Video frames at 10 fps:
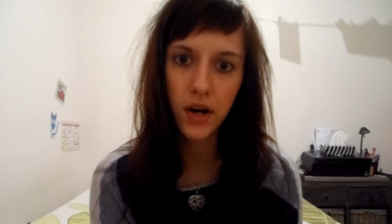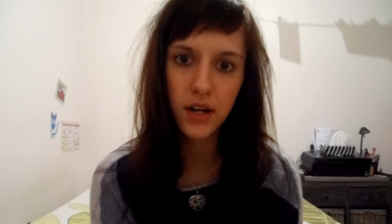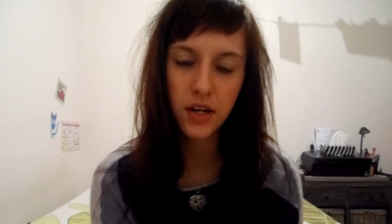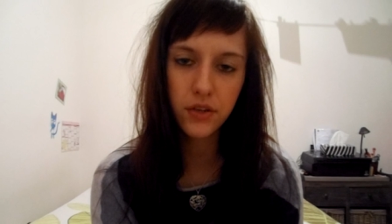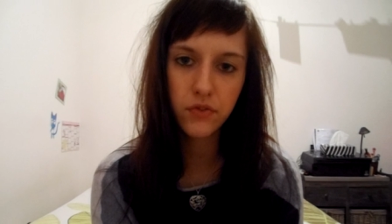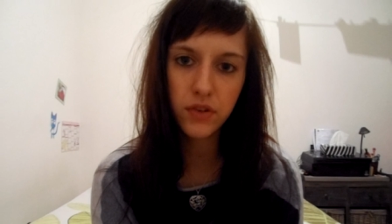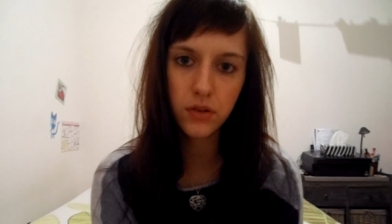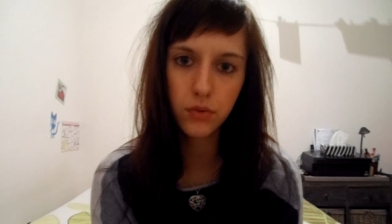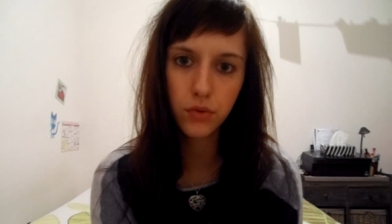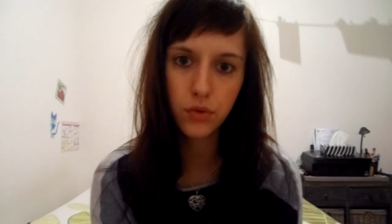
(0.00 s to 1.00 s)
à l'arrivée
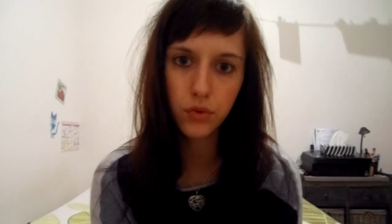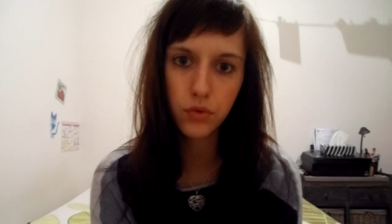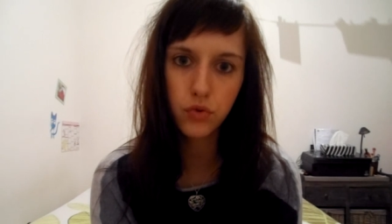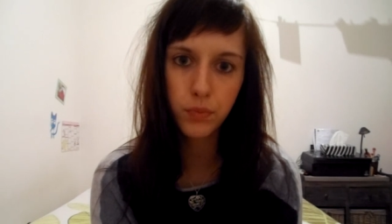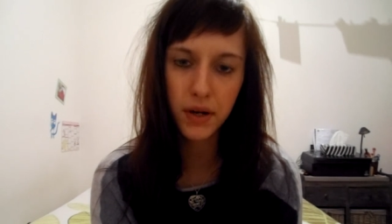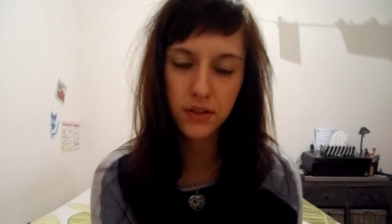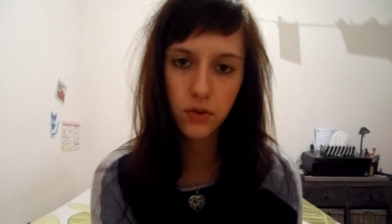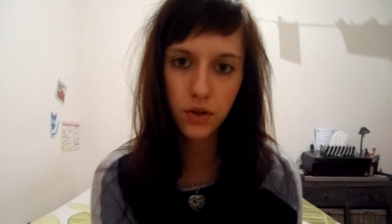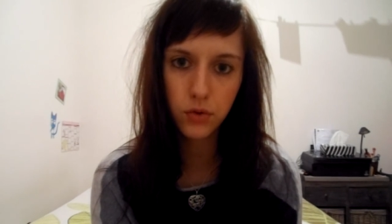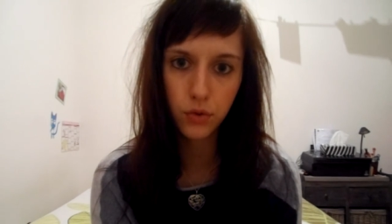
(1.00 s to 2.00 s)
donc du
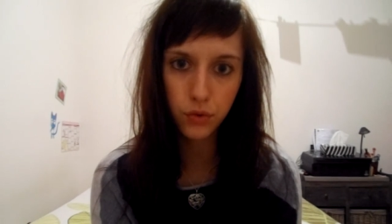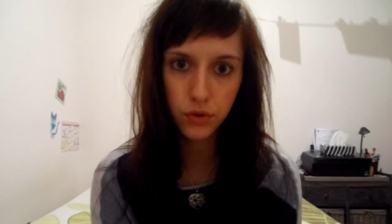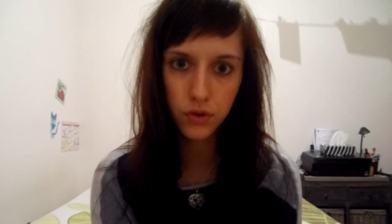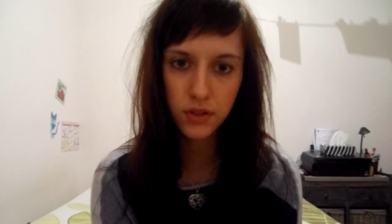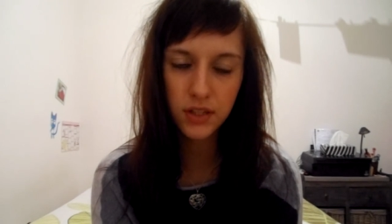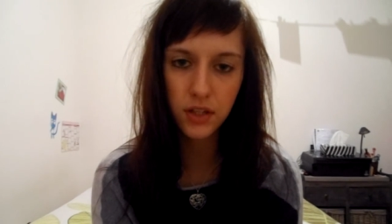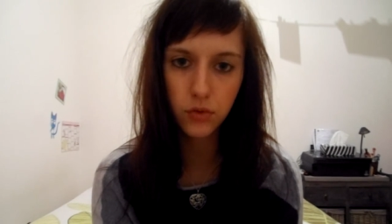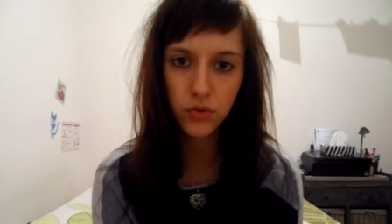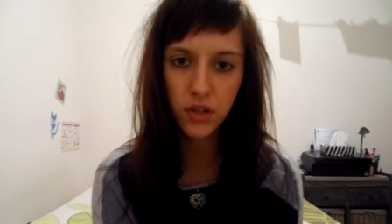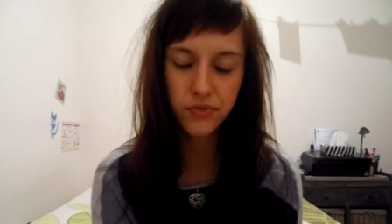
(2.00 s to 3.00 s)
printemps et de l'automne qui est
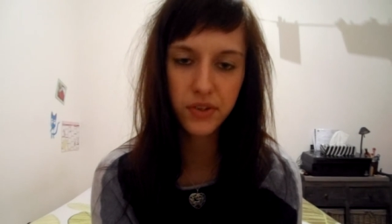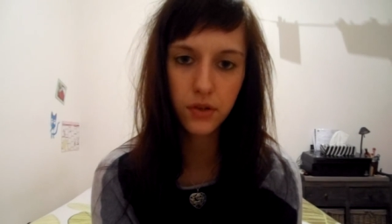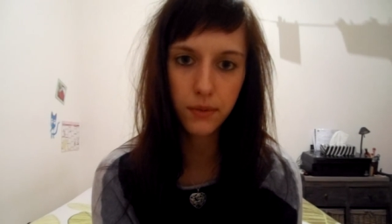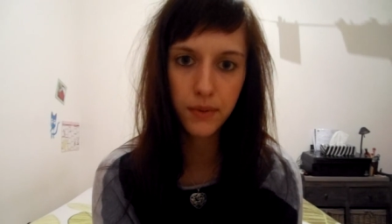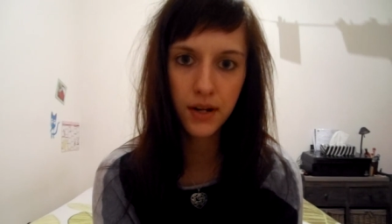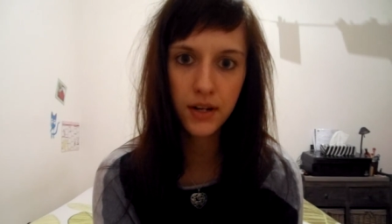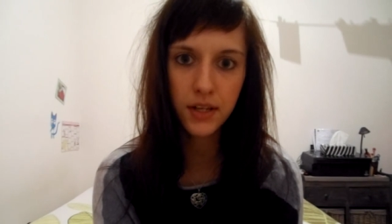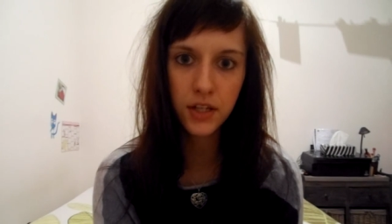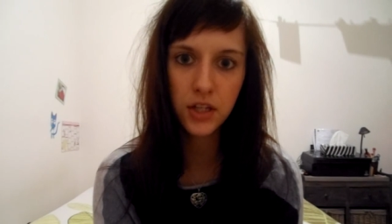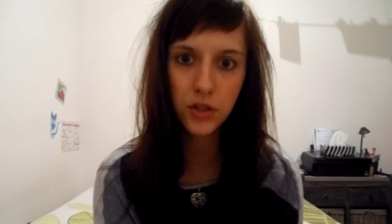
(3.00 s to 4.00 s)
tout à fait normal
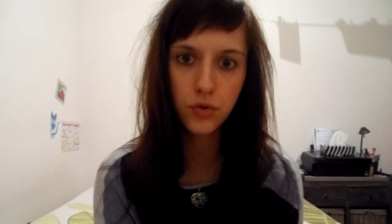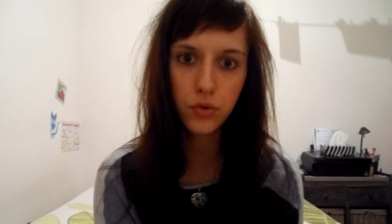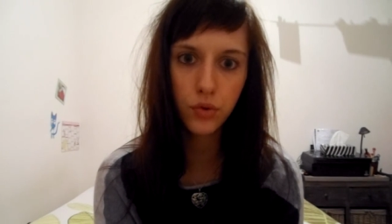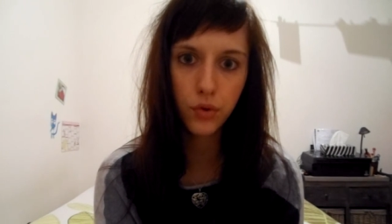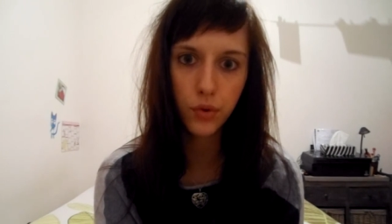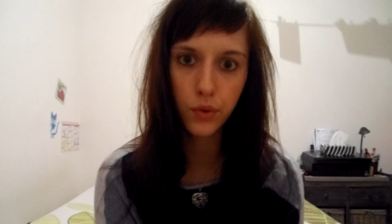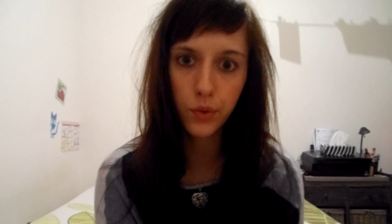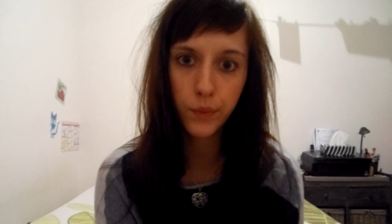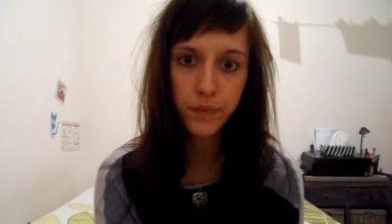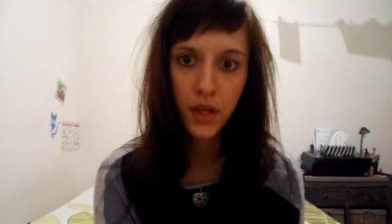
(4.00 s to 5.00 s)
et qui dure
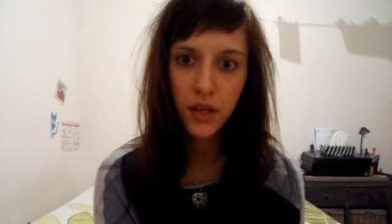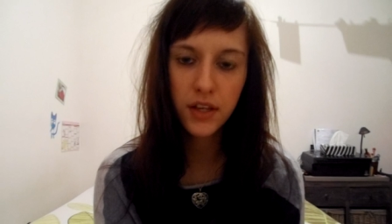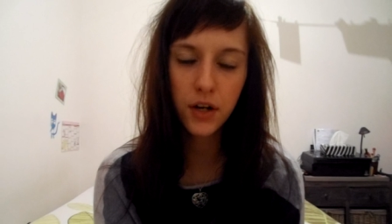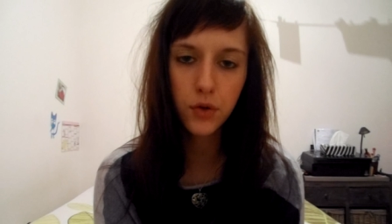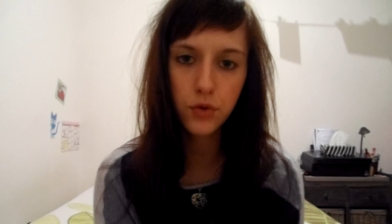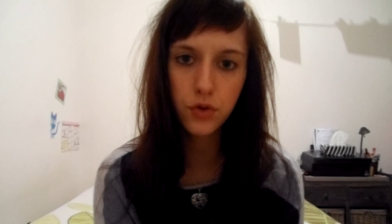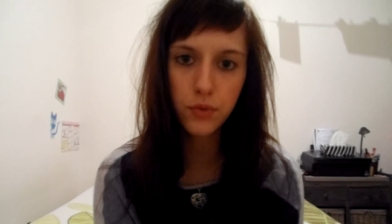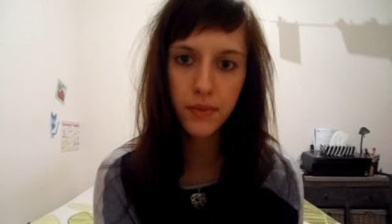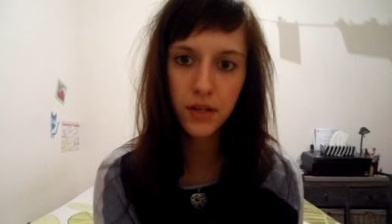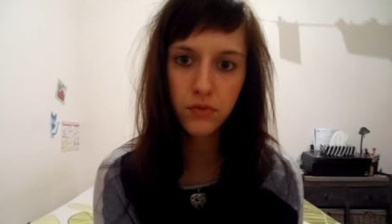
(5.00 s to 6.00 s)
quelques
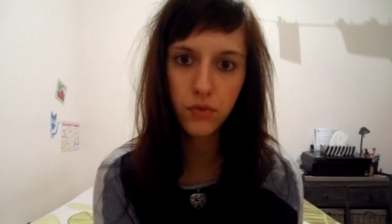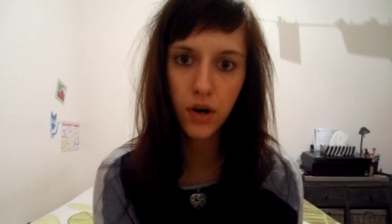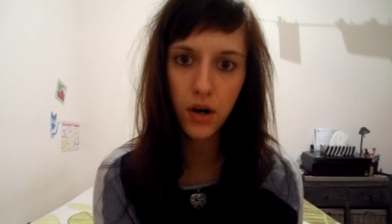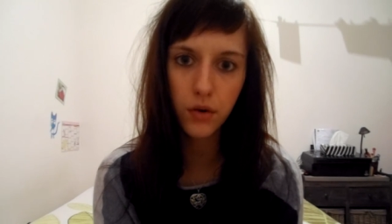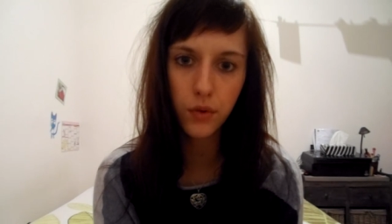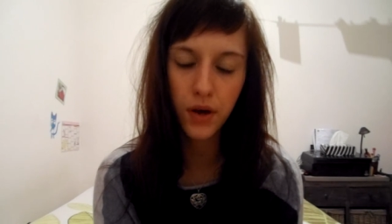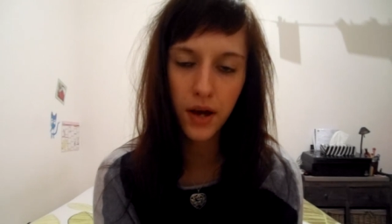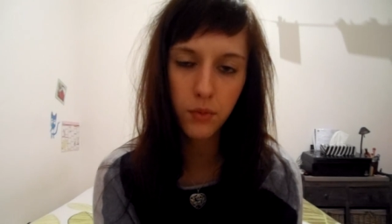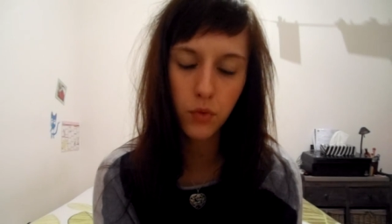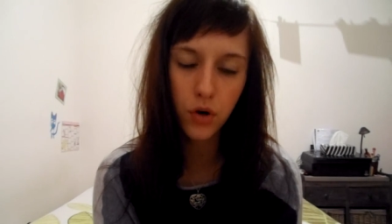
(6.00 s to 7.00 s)
semaines voire
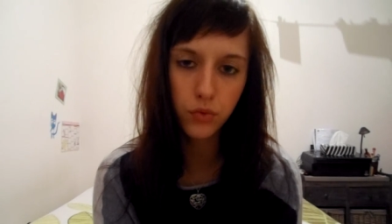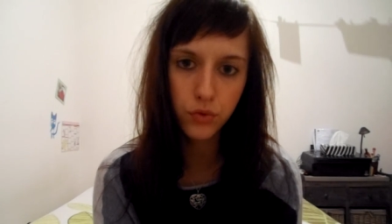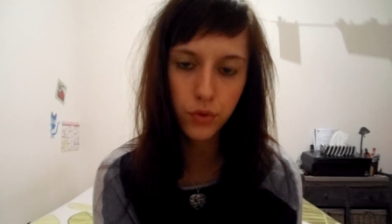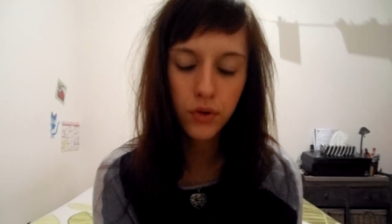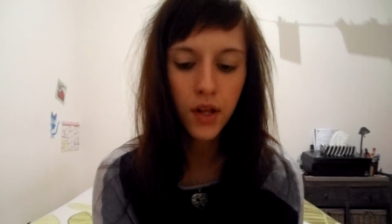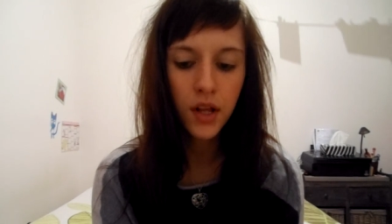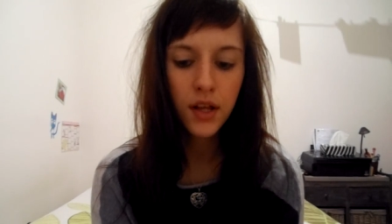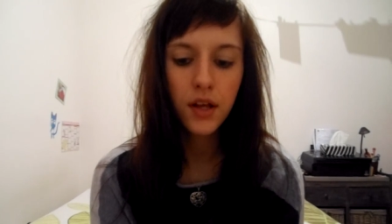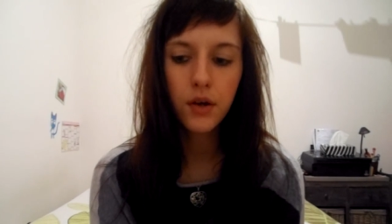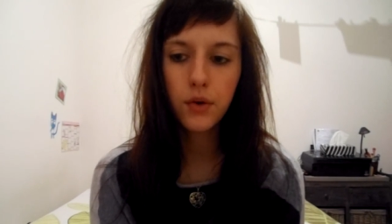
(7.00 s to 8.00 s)
un mois ou deux.
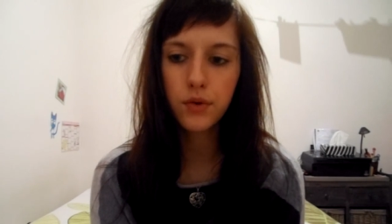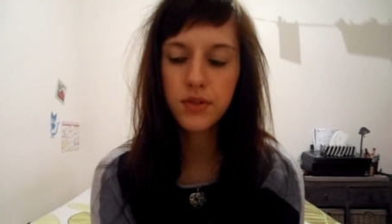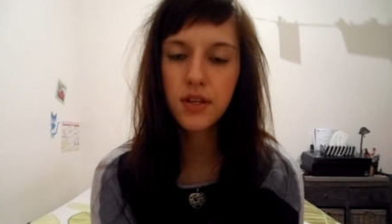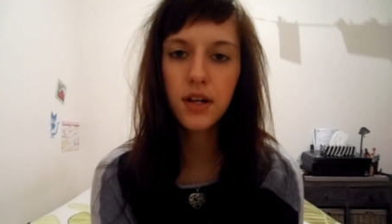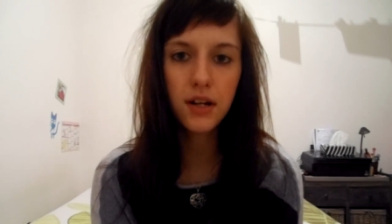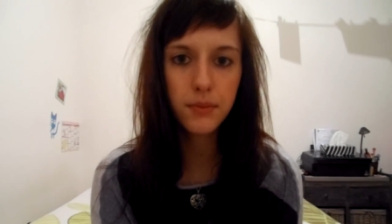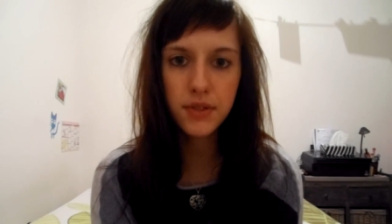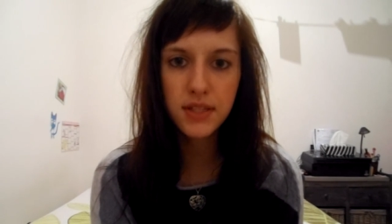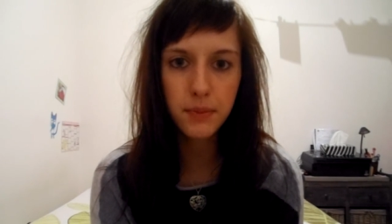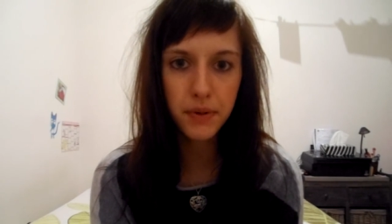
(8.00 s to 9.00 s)
ça à la
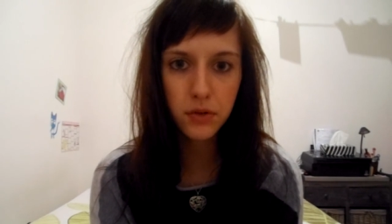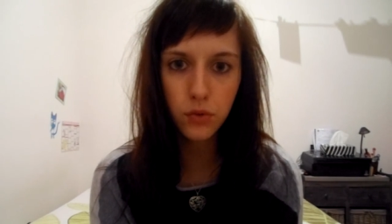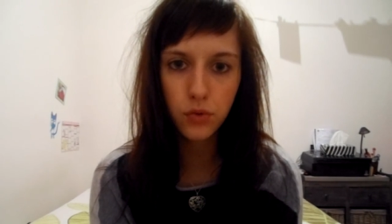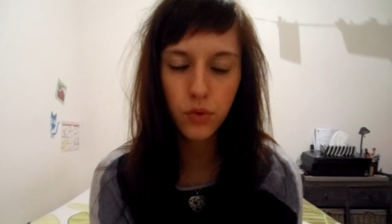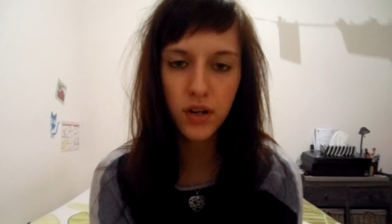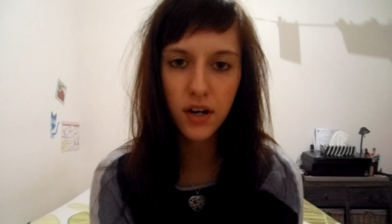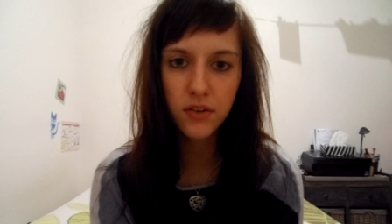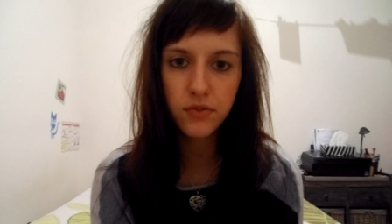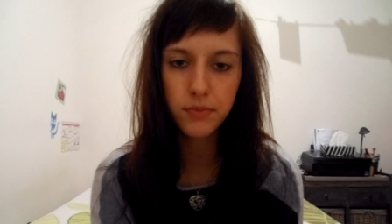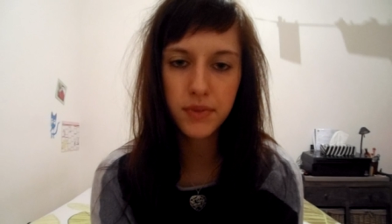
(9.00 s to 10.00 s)
limite c'est pas trop trop
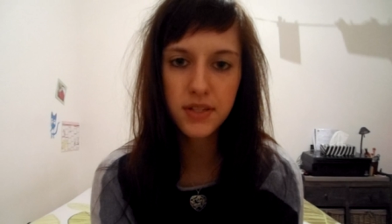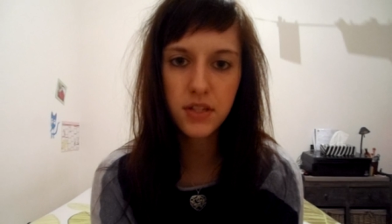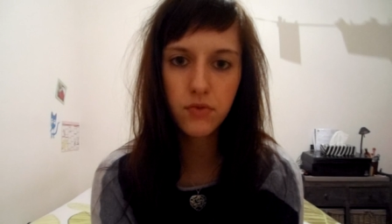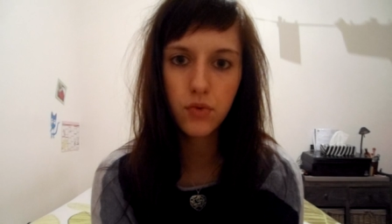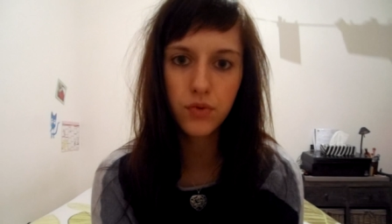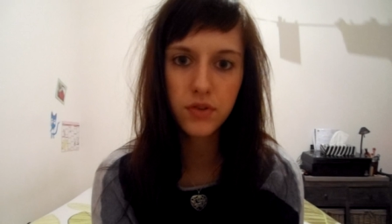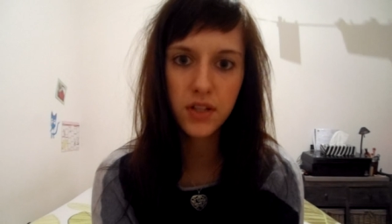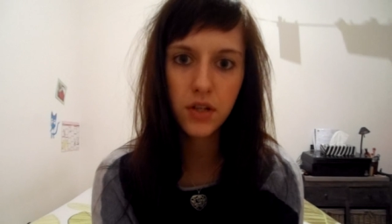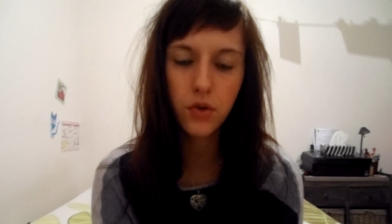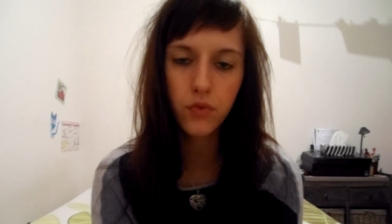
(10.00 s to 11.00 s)
grave mais si vous
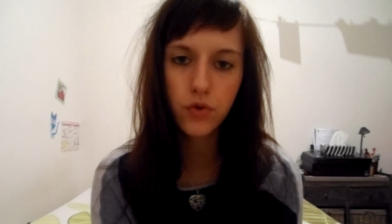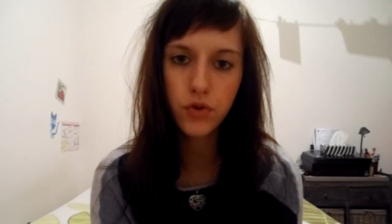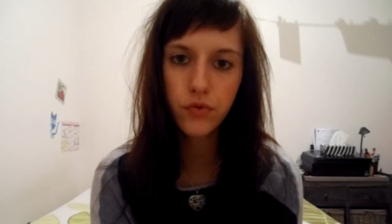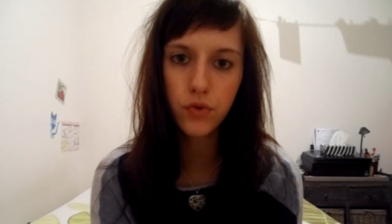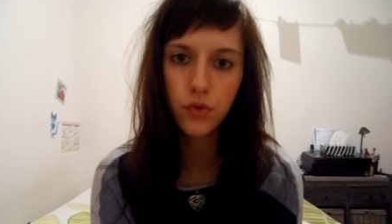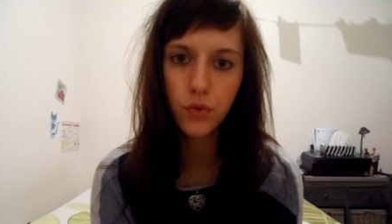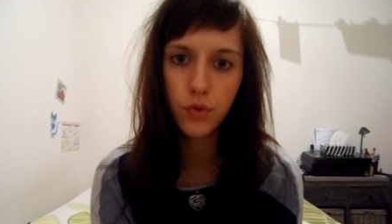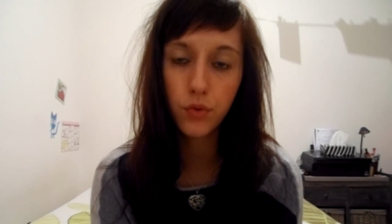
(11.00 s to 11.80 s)
constatez que vos cheveux ne